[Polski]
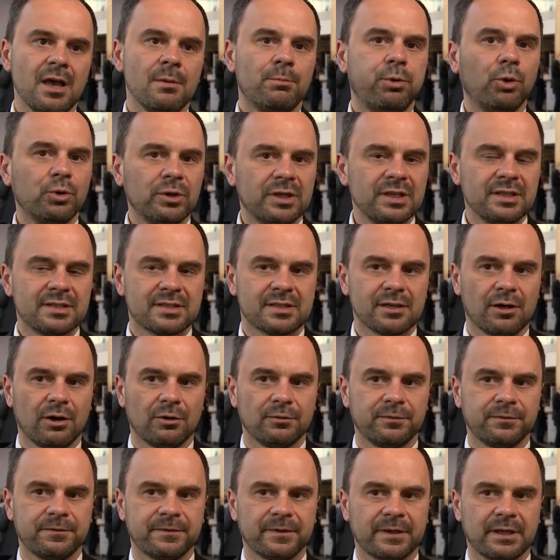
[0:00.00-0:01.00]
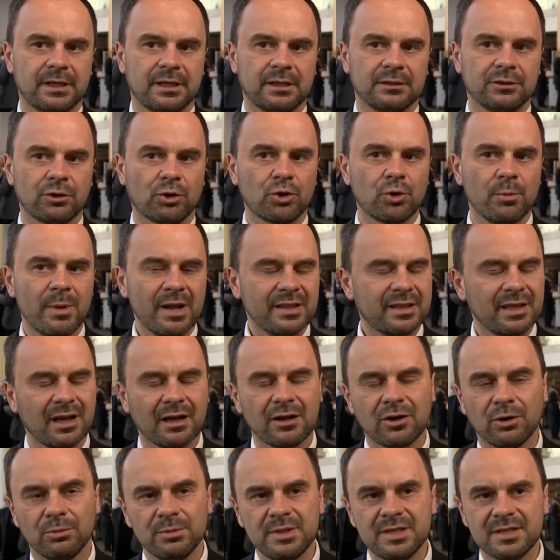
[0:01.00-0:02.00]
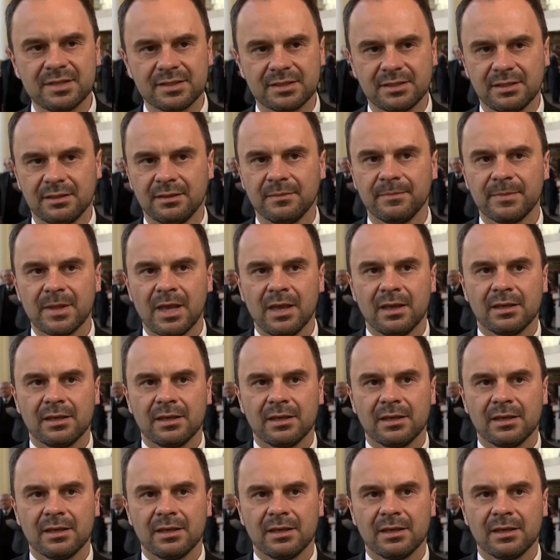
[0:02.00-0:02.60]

Póki co w e, dokumentach komisji,